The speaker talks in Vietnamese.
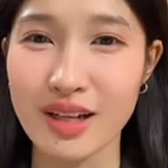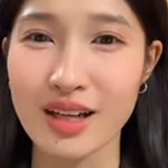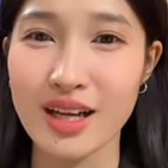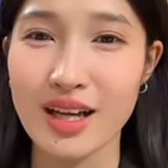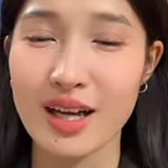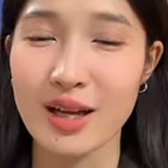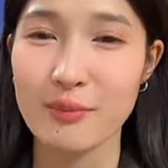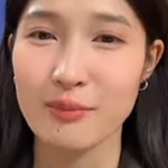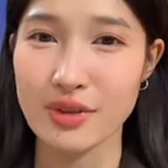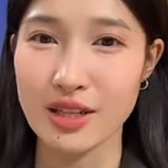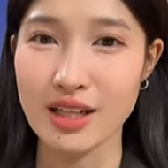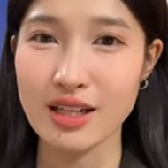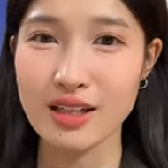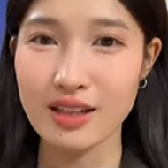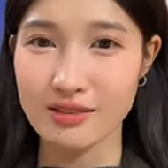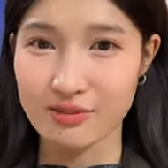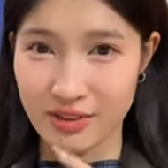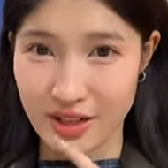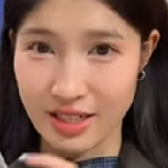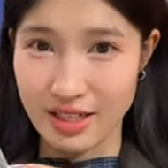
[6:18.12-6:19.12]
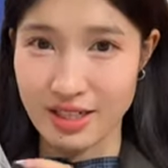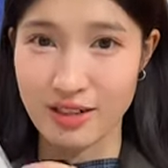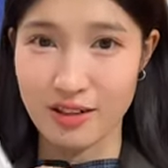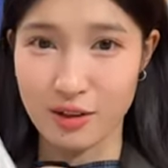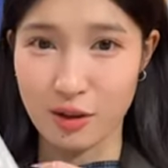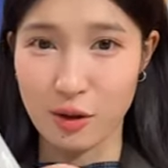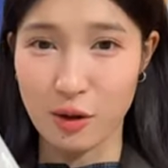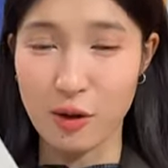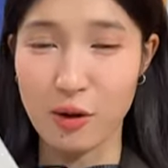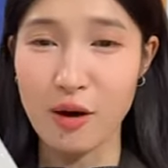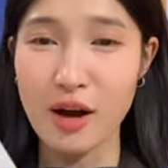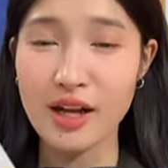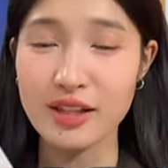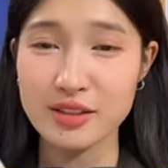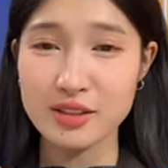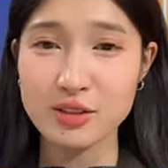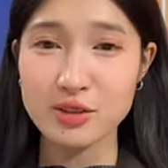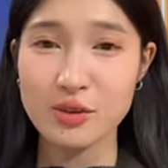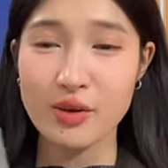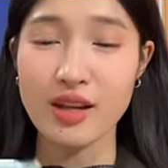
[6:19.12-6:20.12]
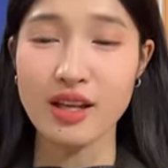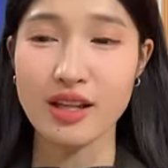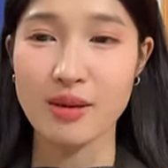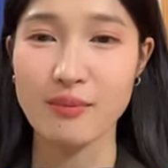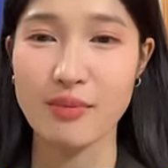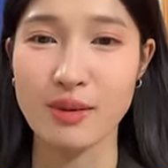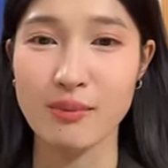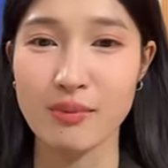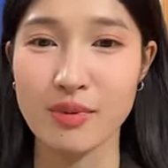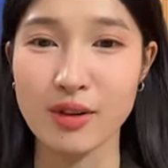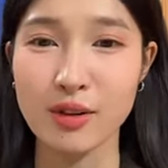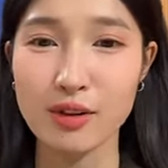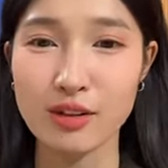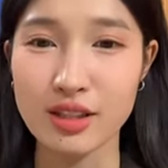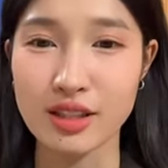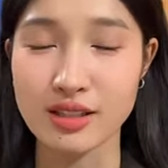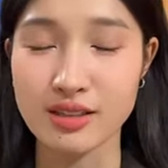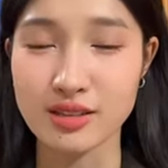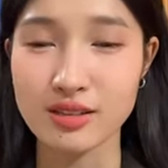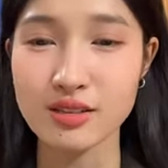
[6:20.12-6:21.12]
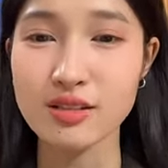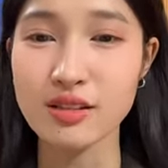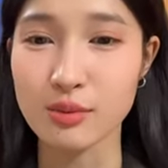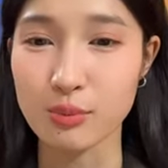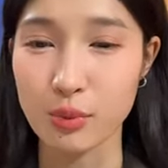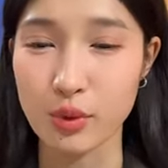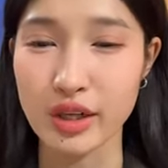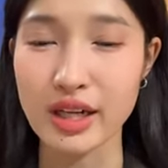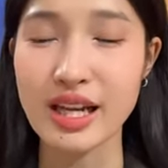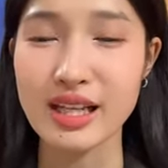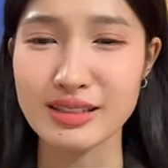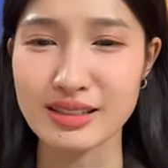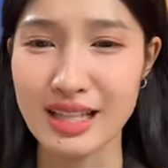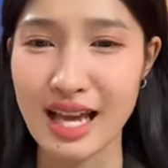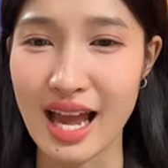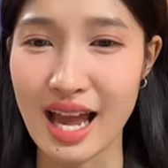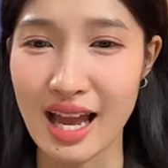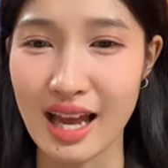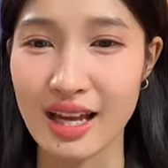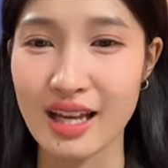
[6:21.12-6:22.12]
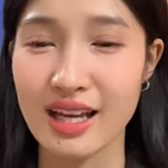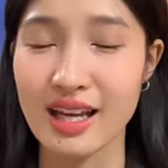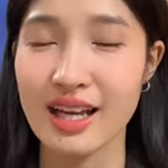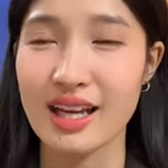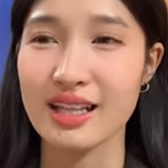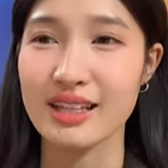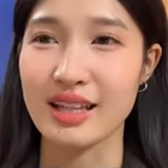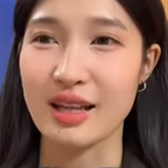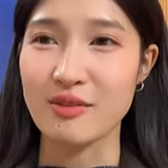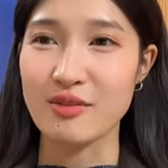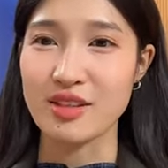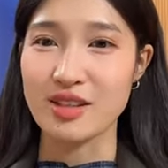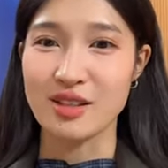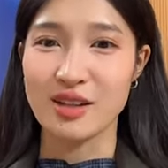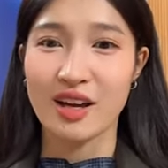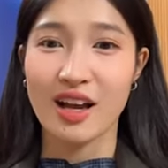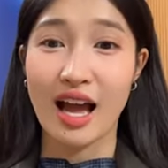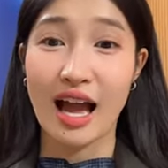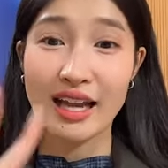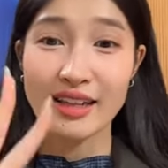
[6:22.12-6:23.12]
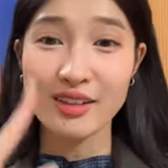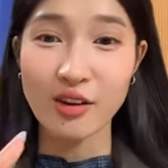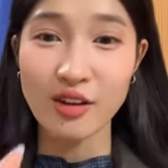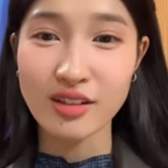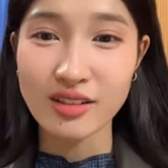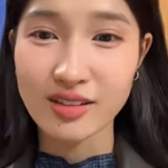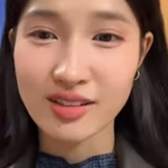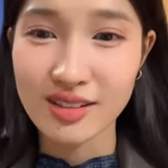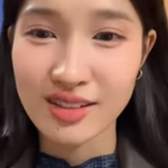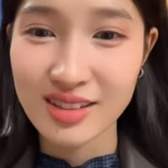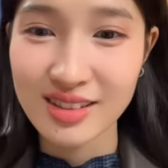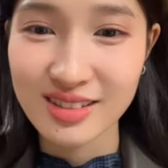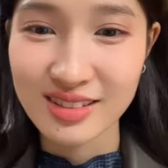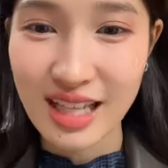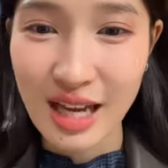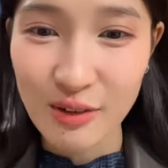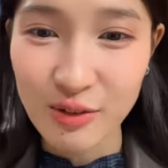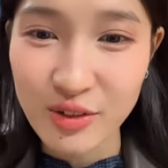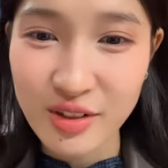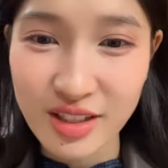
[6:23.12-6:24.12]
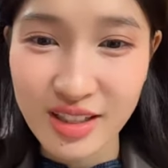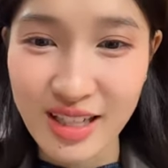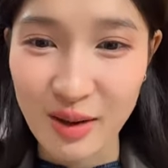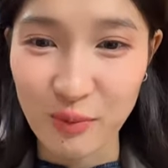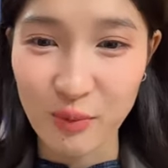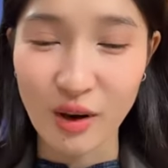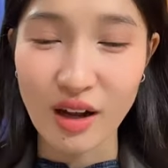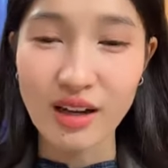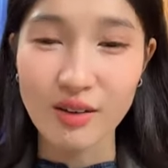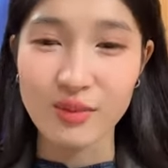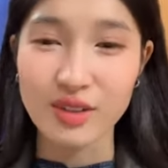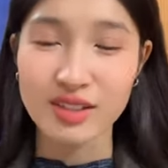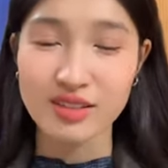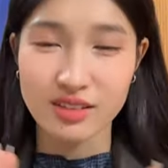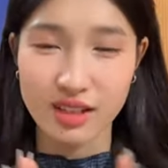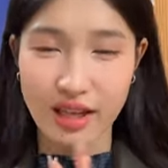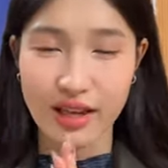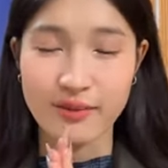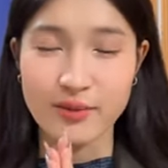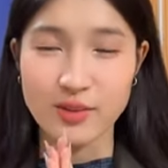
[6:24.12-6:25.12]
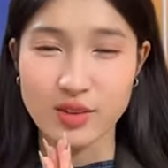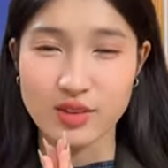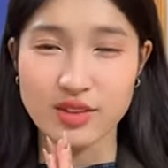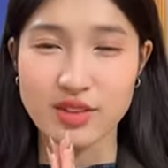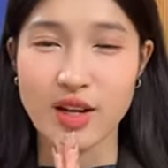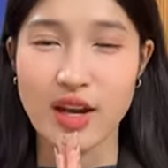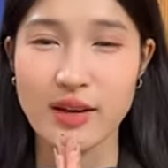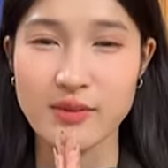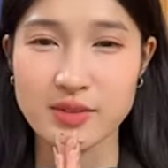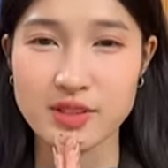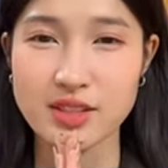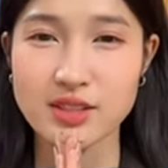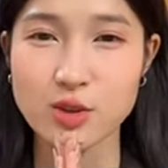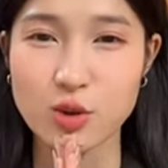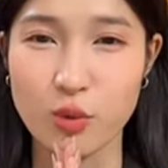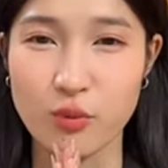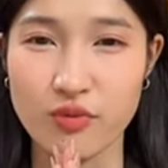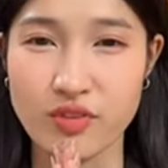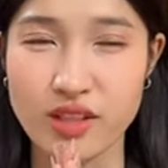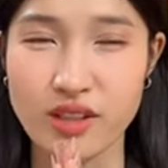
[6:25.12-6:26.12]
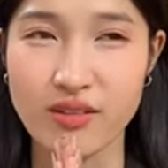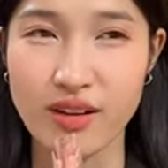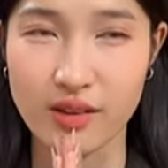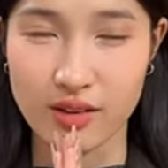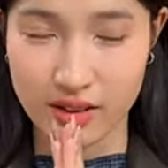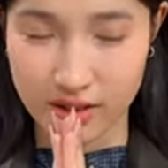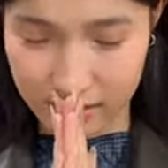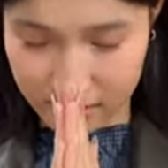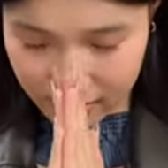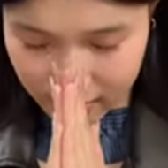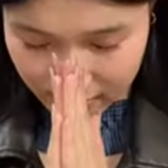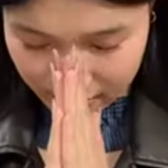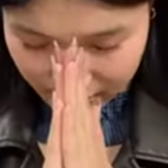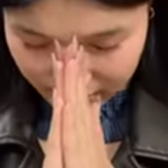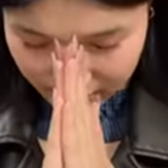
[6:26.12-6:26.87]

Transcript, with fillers: nhưng mà mình nghĩ là phải nhờ có artistry thì mình mới có thể giữ được một cái làn da tại vì anh ơi da phương nhi đẹp quá làm ơn thêm cho em chữ trụng vía vào đấy